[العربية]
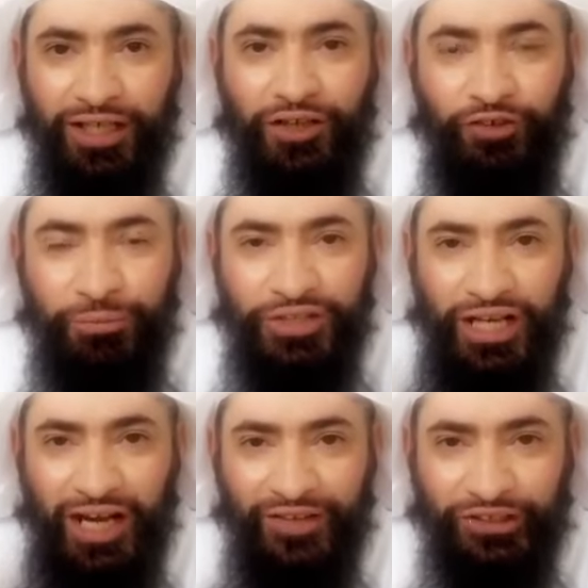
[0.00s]
في مثل
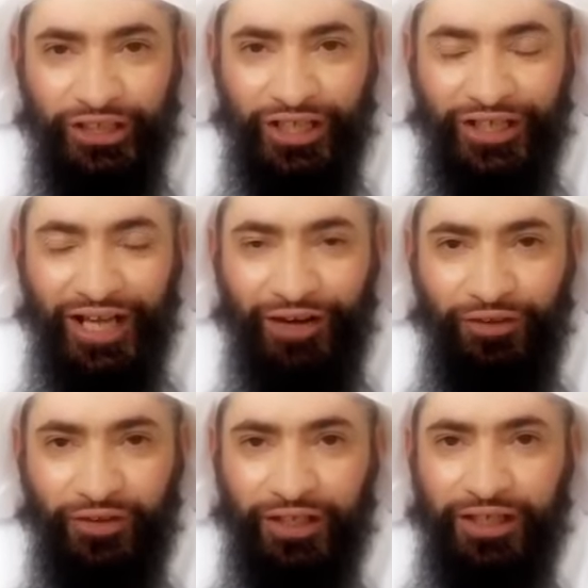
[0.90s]
هذا الشهر
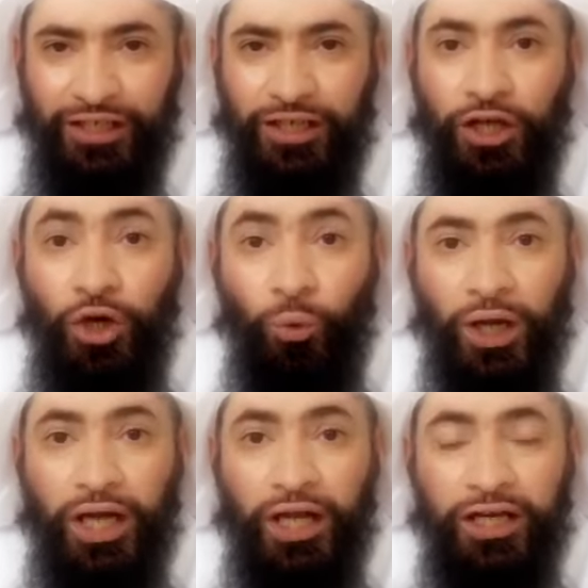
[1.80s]
الفضيل
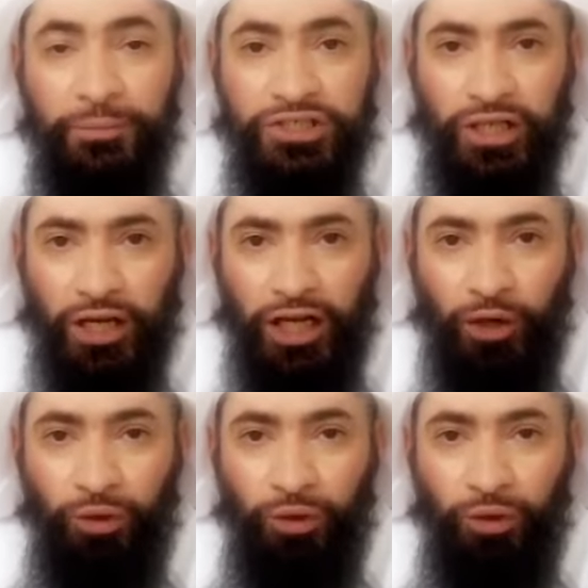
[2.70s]
وكان النبي صلى الله